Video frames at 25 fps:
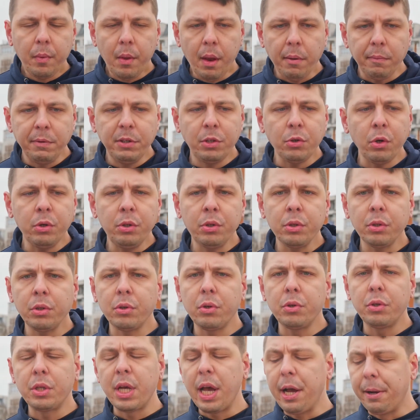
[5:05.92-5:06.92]
Wie soll ich das
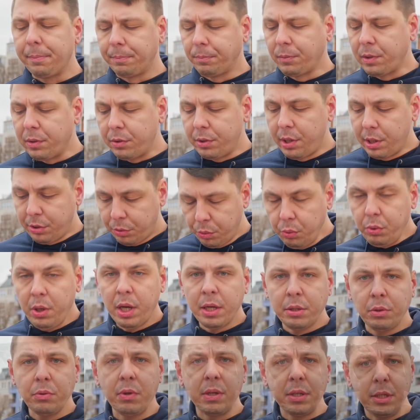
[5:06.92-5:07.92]
euch sagen? Also der
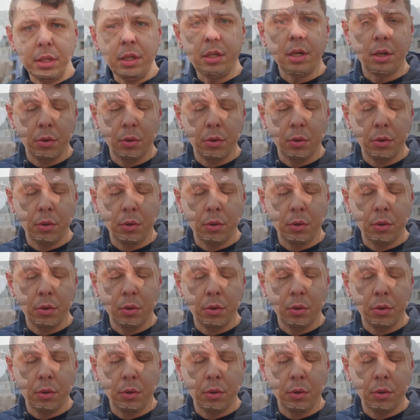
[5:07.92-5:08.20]
Donut so an sich, der